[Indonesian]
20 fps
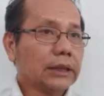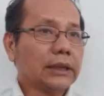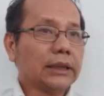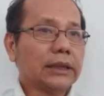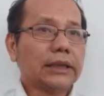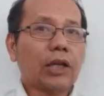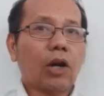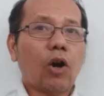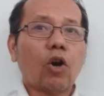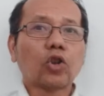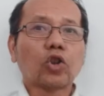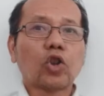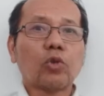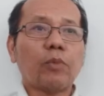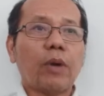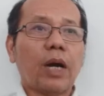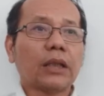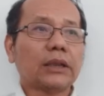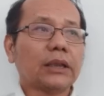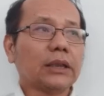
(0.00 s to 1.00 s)
dia
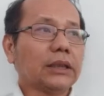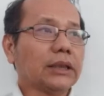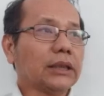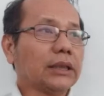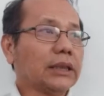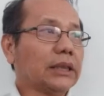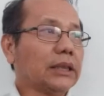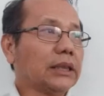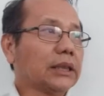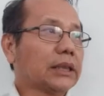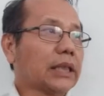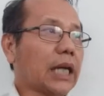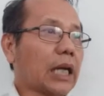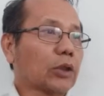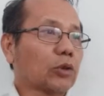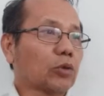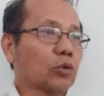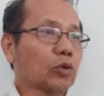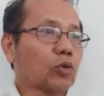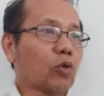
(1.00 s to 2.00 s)
otomatis di
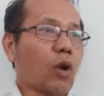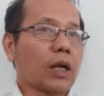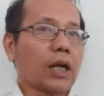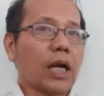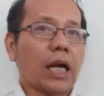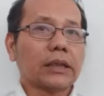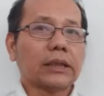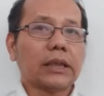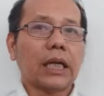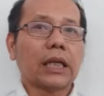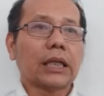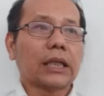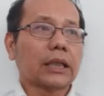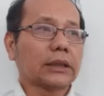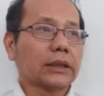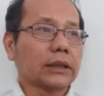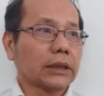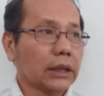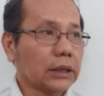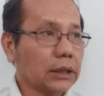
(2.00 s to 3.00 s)
kartu keluarganya
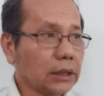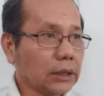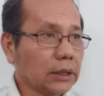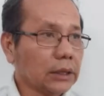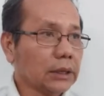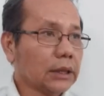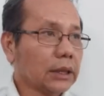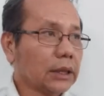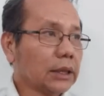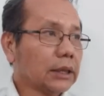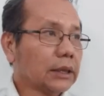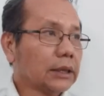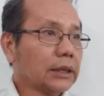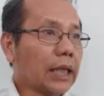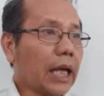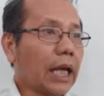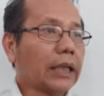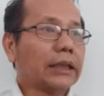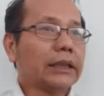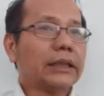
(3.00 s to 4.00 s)
Kristen,
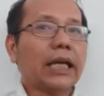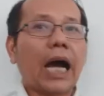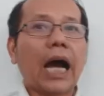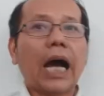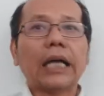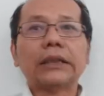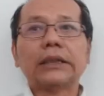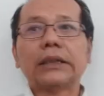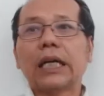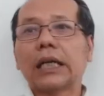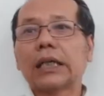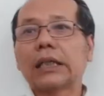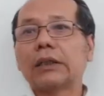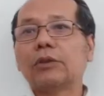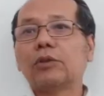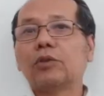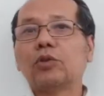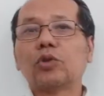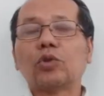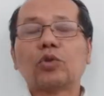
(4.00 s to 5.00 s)
dan
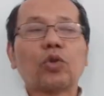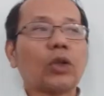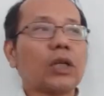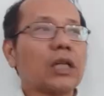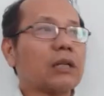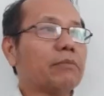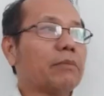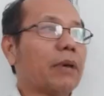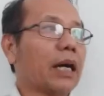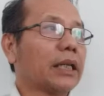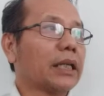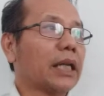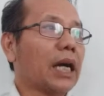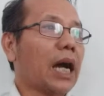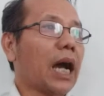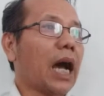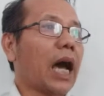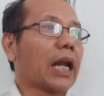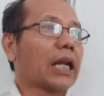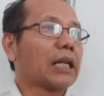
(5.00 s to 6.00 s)
diajak untuk ibadah
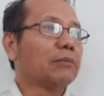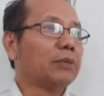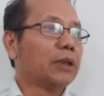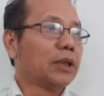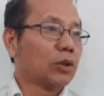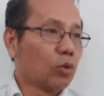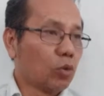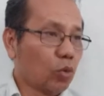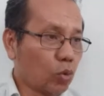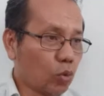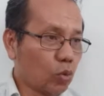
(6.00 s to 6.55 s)
hari Minggu